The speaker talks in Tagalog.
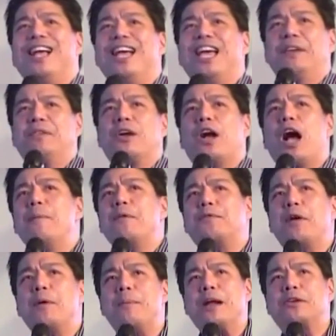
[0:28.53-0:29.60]
If you're coming
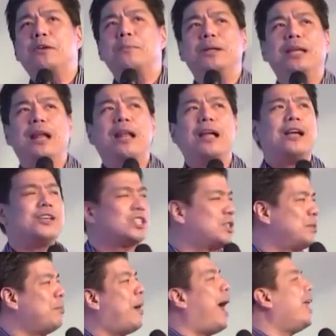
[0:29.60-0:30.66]
from Metro Manila,
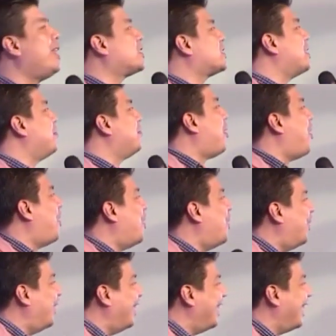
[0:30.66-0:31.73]
smile some
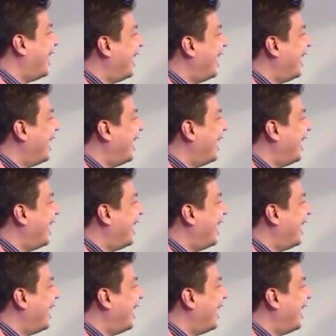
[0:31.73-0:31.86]
more.